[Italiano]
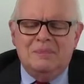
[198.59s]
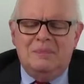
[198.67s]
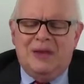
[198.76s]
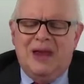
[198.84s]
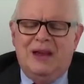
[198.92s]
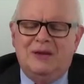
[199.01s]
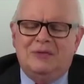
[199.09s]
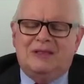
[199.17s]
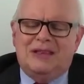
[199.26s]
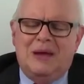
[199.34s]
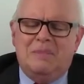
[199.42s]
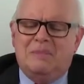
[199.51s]
pieno
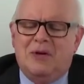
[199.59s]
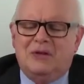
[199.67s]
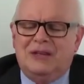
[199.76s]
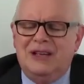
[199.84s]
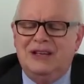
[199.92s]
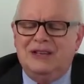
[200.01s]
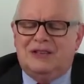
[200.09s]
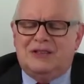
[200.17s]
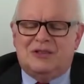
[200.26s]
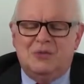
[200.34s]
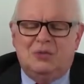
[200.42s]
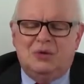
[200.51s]
zeppo di
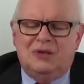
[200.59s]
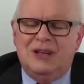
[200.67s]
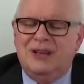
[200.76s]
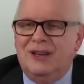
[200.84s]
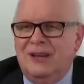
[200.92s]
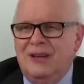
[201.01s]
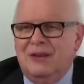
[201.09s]
insulti